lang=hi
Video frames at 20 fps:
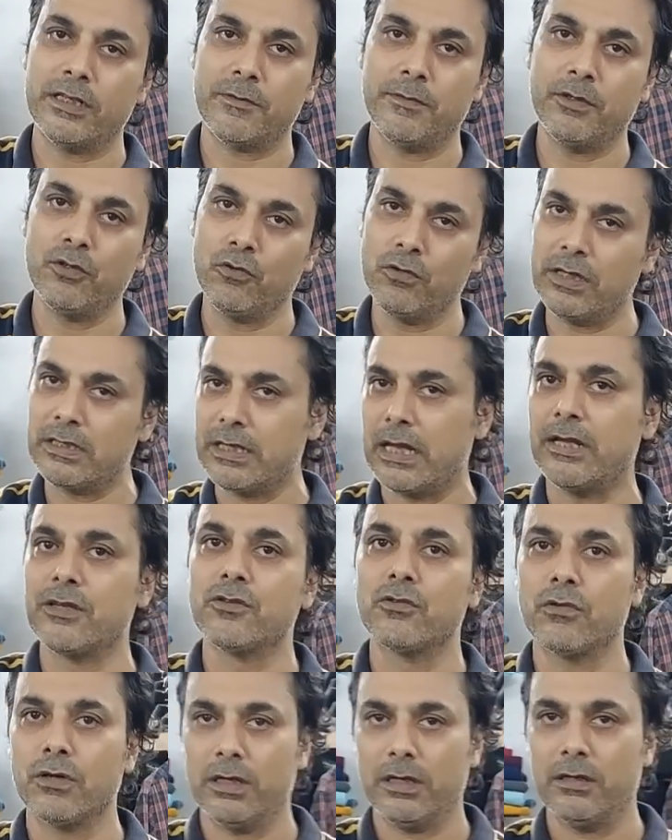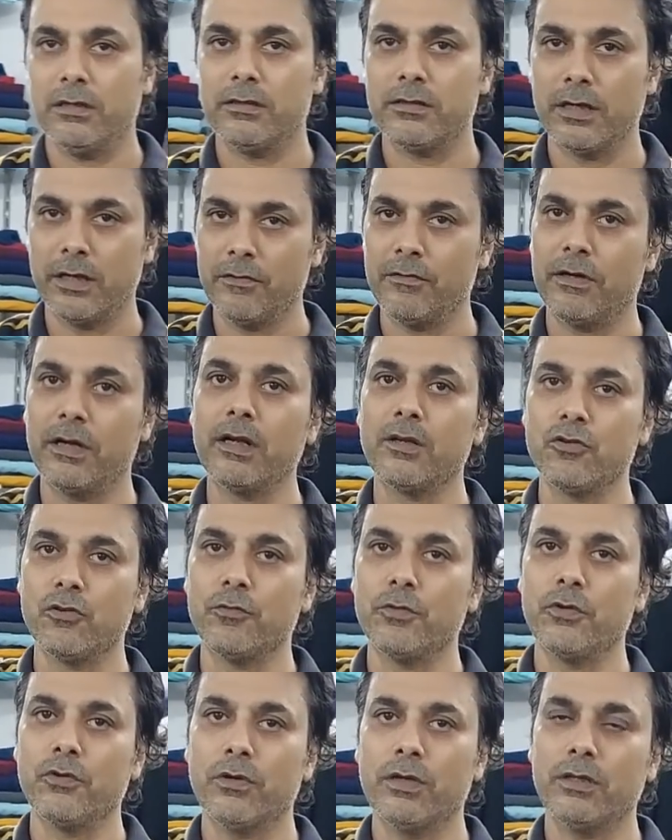वेस्ट में जो उनका साइज होगा शर्ट
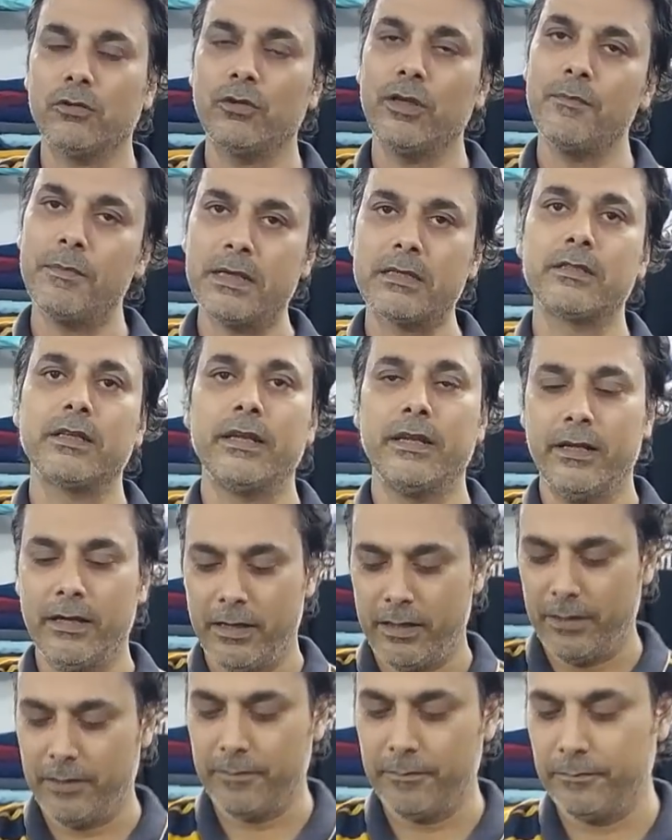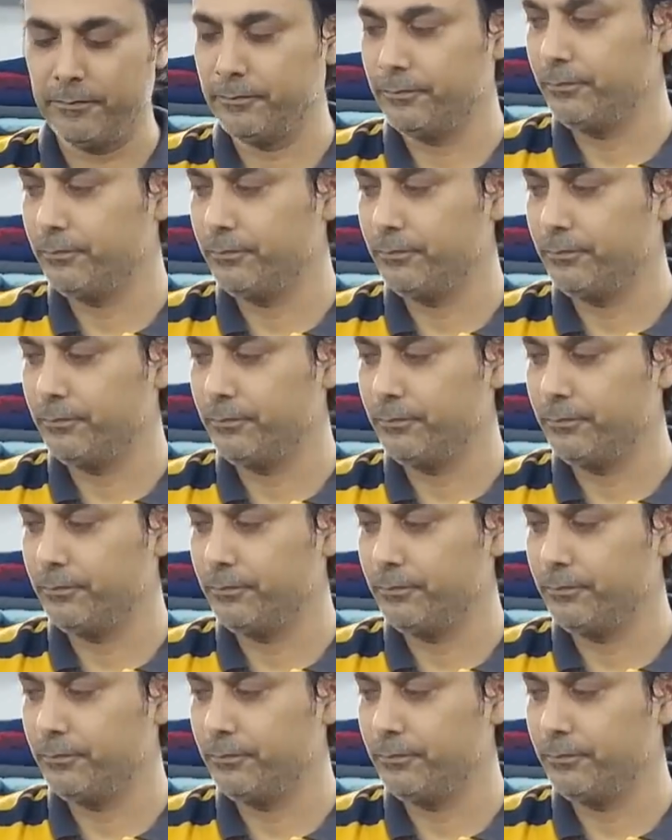जो भी होगा बेस्ट तरीका है